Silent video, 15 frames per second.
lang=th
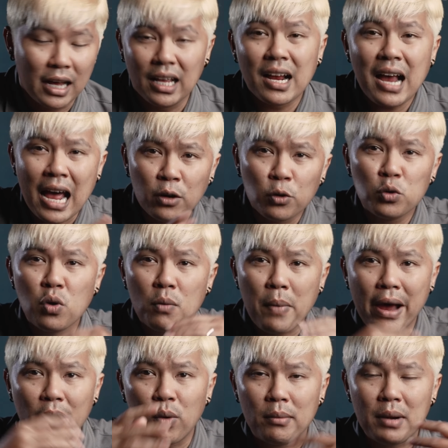ทั้งงานทั่วๆ
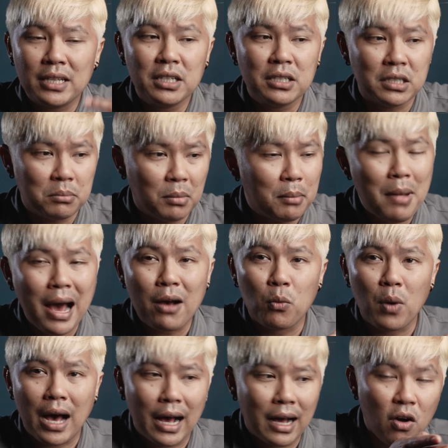ไปความน่าเชื่อถือมันมาก
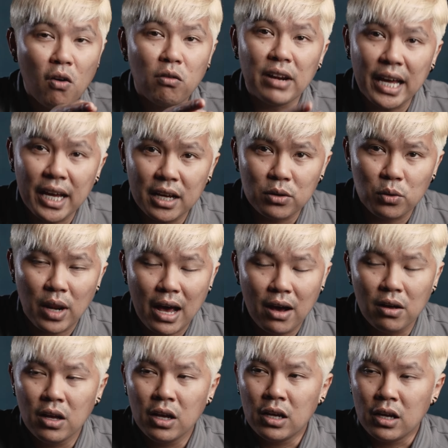กว่ากล้องเล็กอยู่แล้ว